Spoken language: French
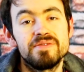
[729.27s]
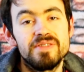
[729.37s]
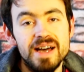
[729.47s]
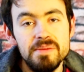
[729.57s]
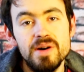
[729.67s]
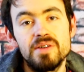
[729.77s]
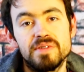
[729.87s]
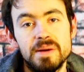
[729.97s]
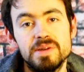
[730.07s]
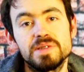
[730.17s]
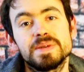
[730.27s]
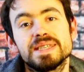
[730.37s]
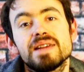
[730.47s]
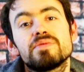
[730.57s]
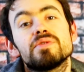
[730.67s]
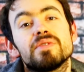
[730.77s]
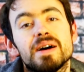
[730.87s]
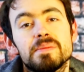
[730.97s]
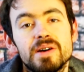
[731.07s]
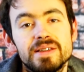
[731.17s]
vraiment, vraiment spécial. Il faut
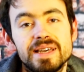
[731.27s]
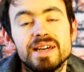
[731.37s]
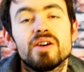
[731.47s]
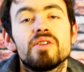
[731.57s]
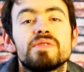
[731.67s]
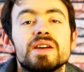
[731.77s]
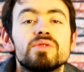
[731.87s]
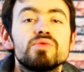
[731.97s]
vraiment être un grand fan